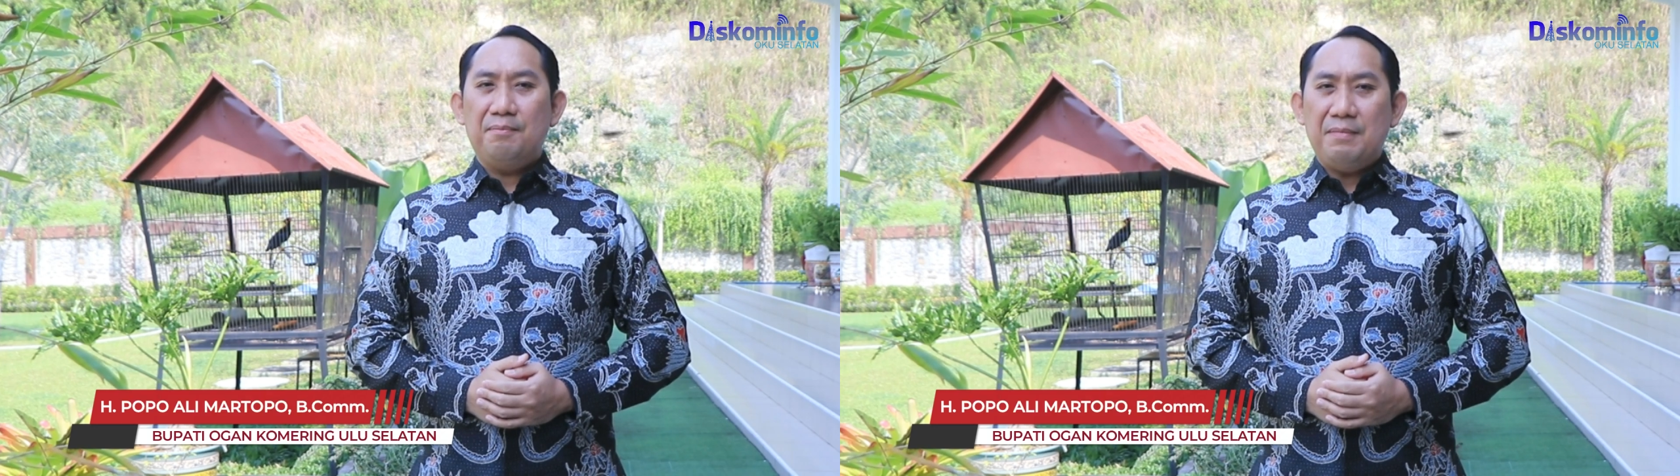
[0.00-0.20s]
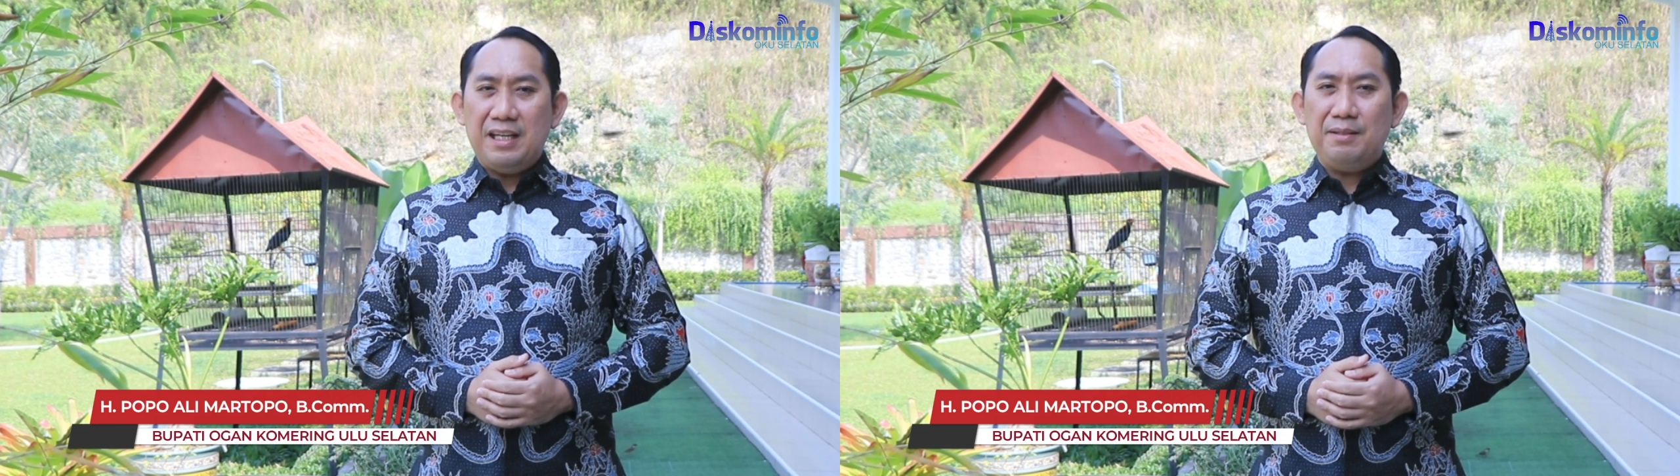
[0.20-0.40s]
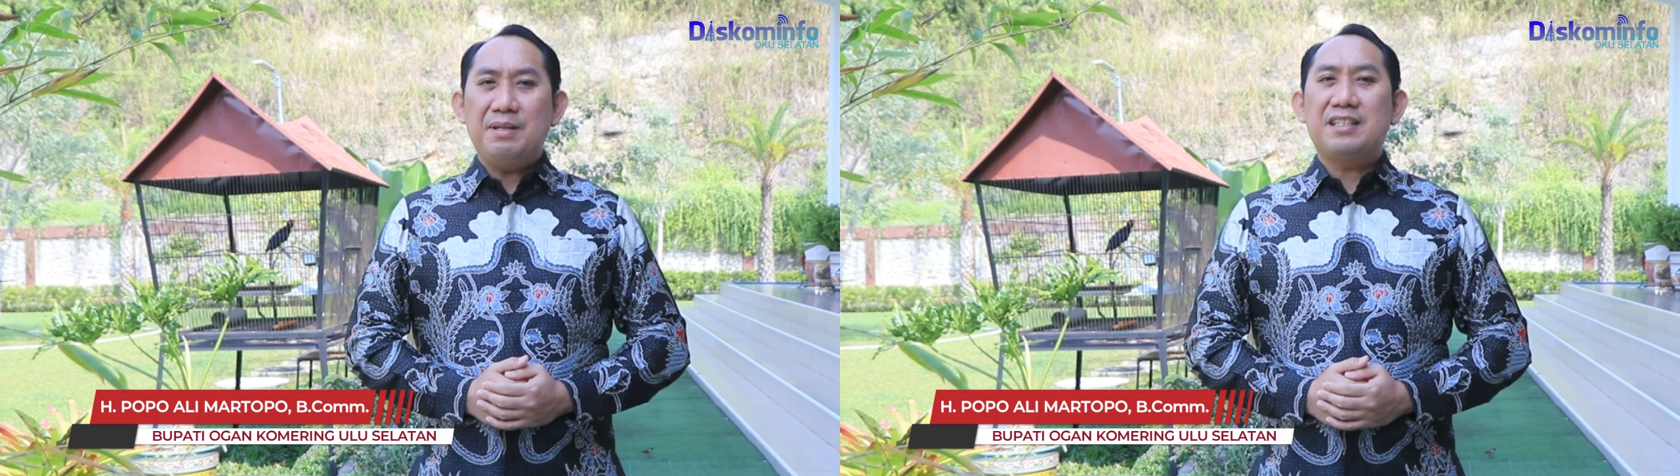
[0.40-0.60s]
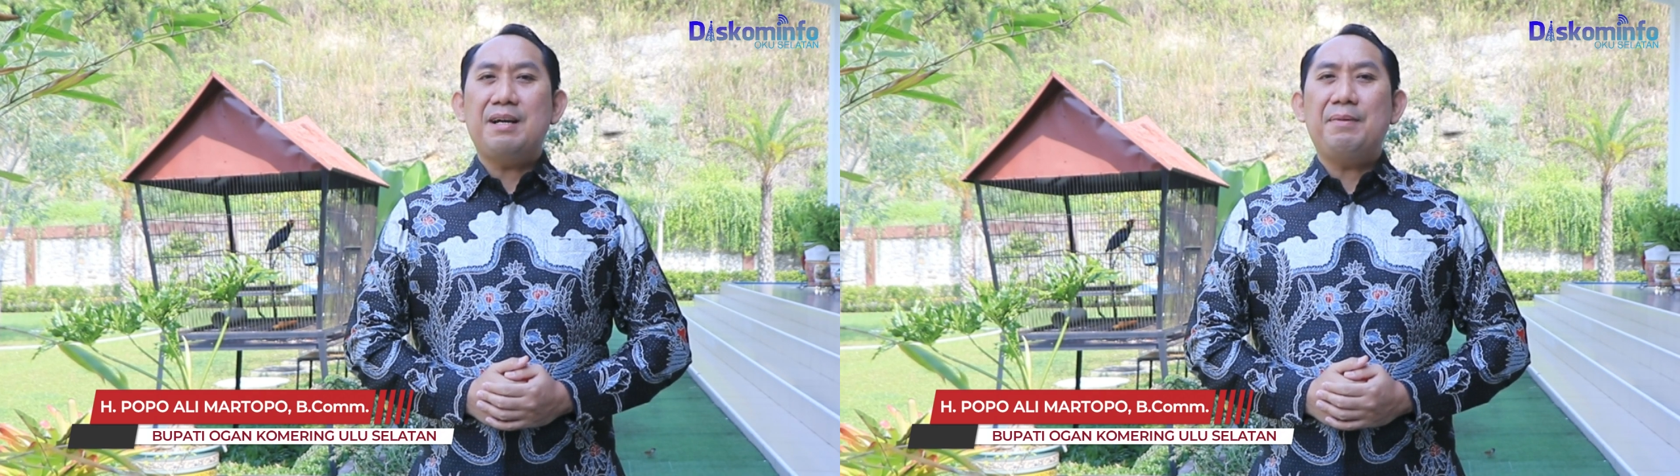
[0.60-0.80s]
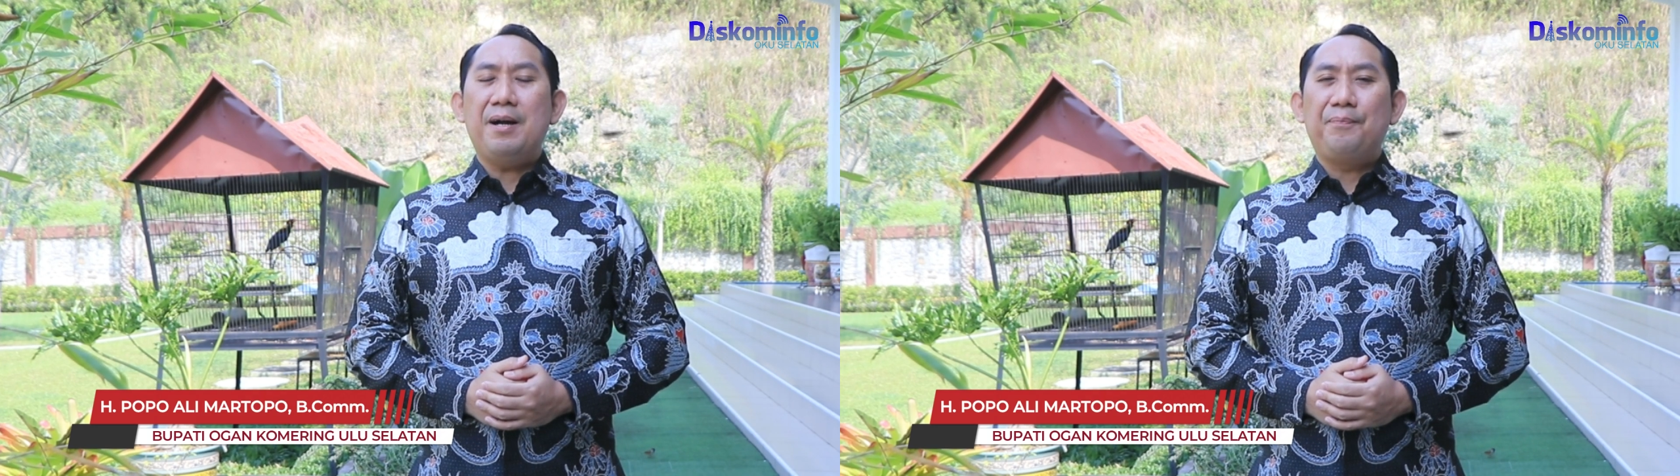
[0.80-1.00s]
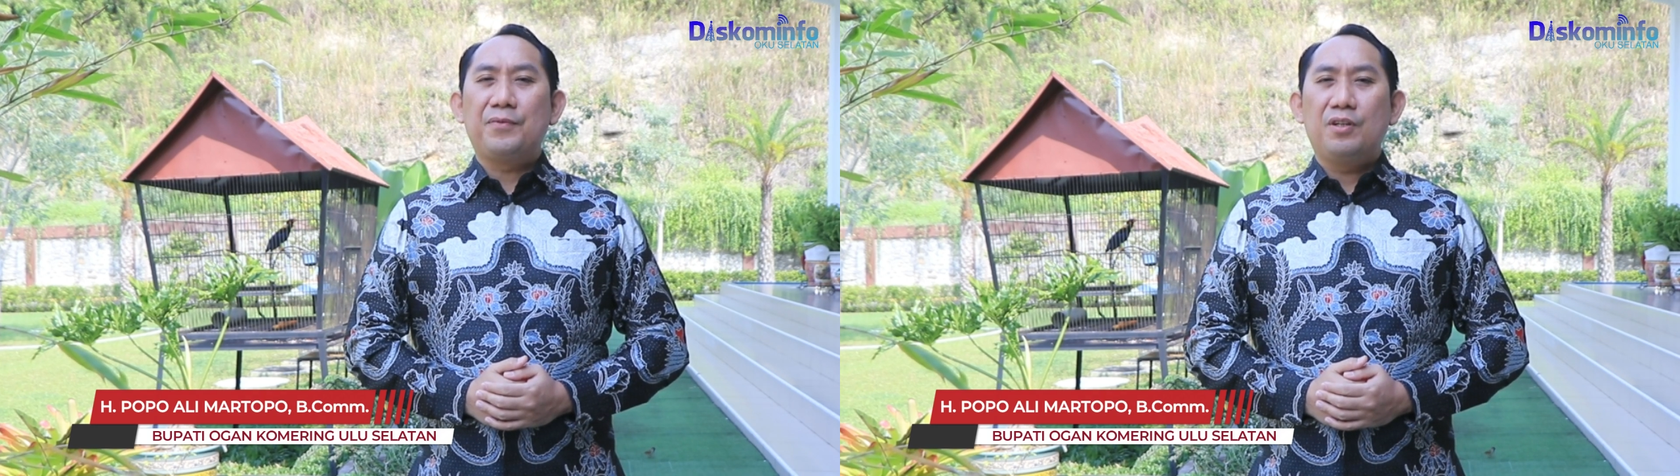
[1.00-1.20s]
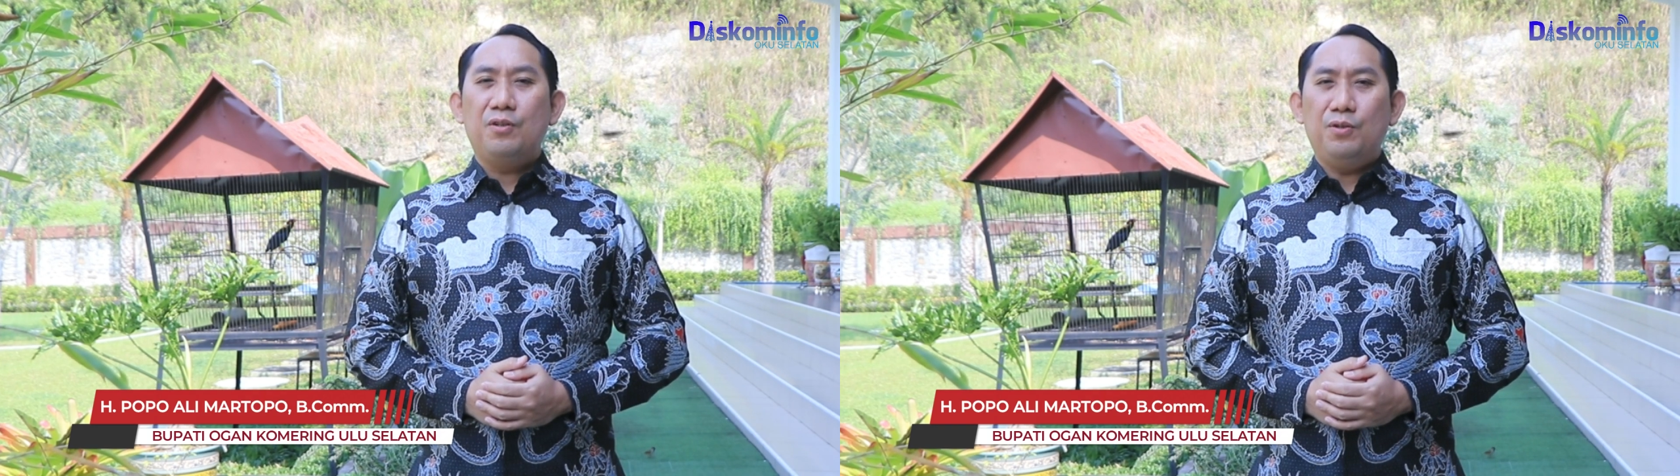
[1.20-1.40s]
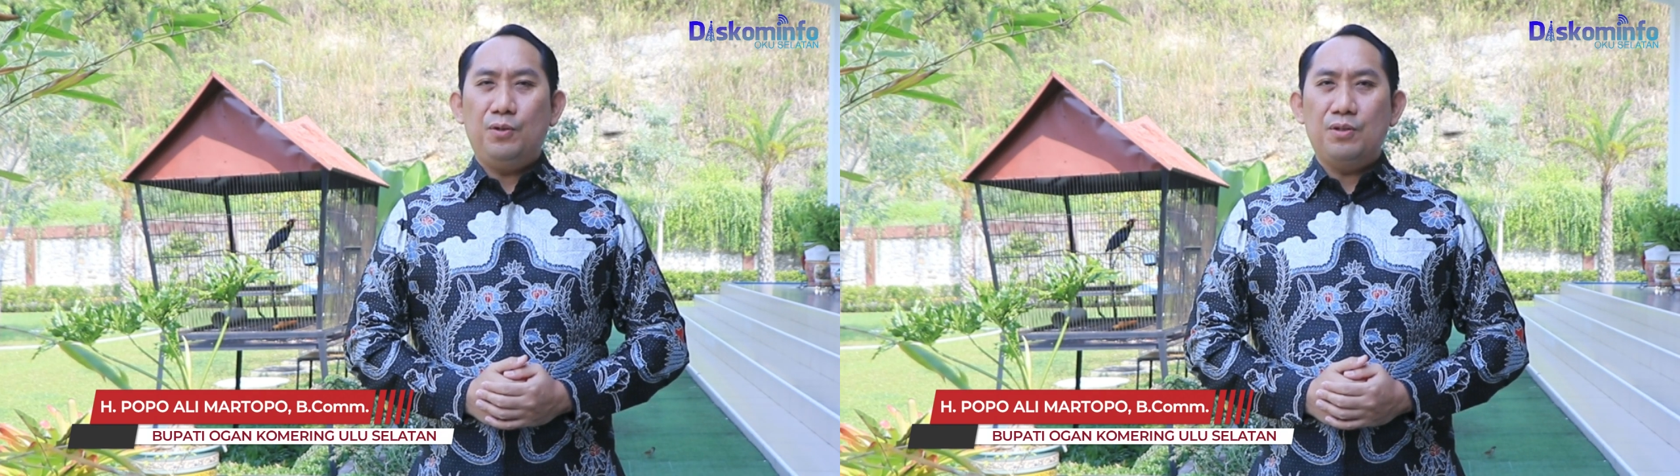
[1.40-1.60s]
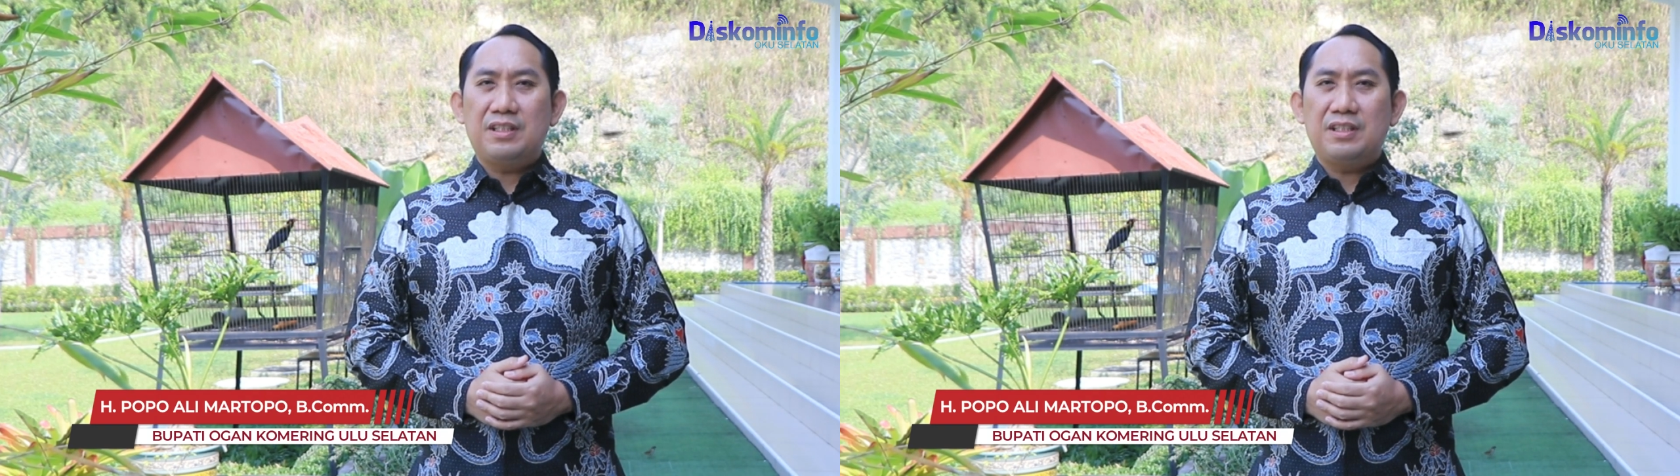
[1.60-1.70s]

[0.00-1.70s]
Mari bersama untuk